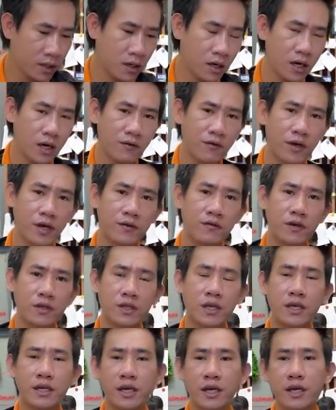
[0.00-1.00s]
Đó là về phần
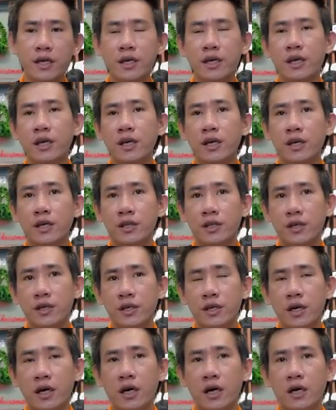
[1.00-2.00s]
thiết kế
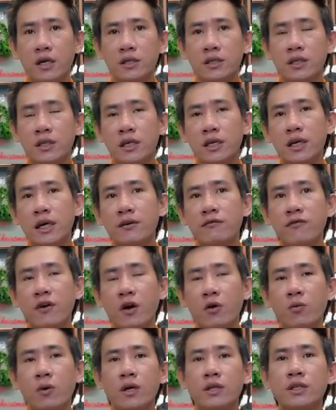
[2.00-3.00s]
thì uh, những căn
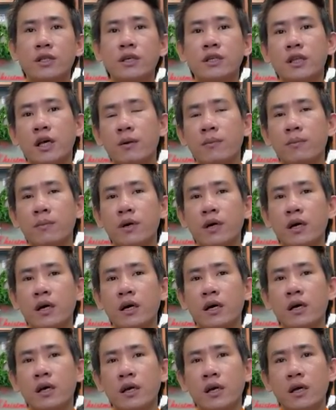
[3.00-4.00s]
phòng khoảng từ tầm
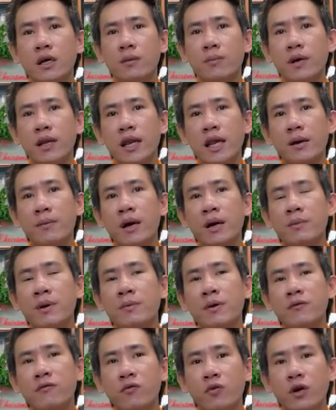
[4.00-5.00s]
uh, 15 20
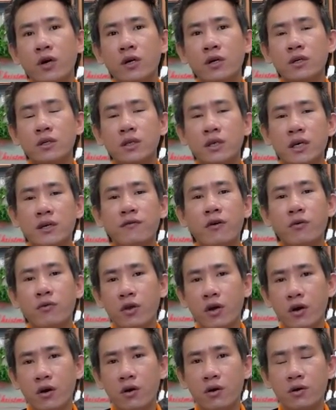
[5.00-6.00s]
mét vuông những căn phòng
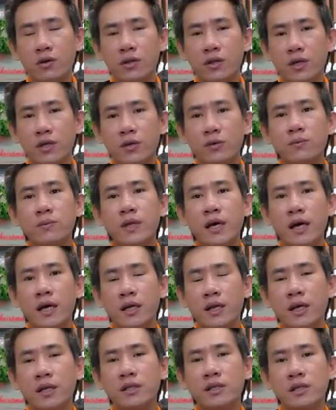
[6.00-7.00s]
nhỏ thì chúng
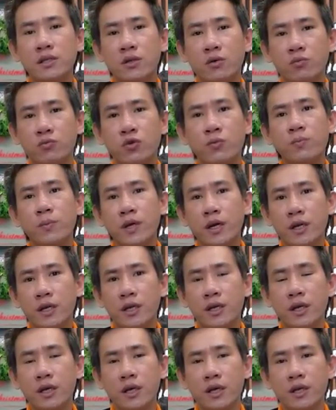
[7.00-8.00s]
ta nên sử dụng súp điện
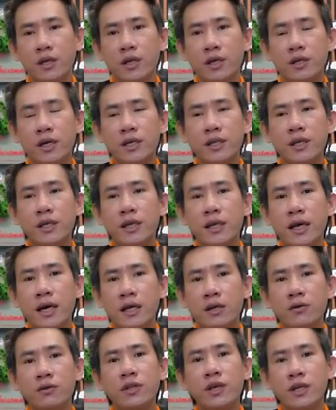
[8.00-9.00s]
để cái nhất
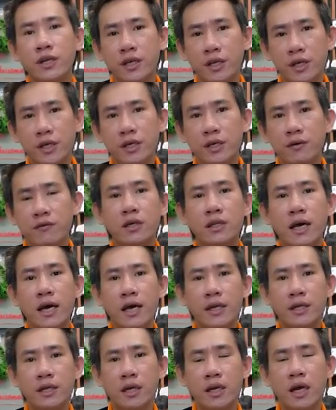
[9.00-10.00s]
là nó tiện nghi cái thứ
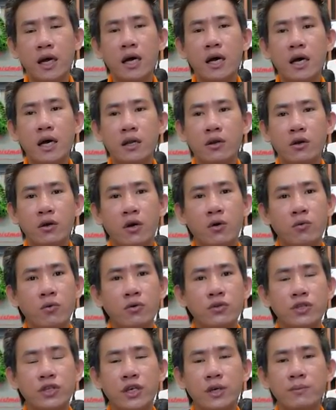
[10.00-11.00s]
hai nữa là nó không
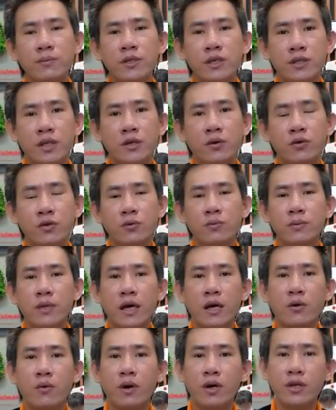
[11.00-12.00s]
có chiếm diện tích của chúng
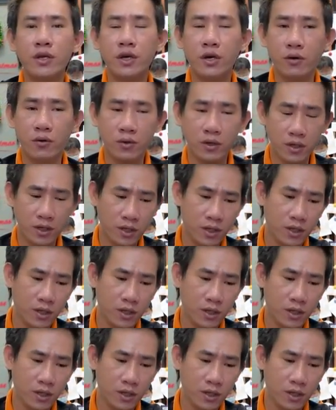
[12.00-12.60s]
ta quá nhiều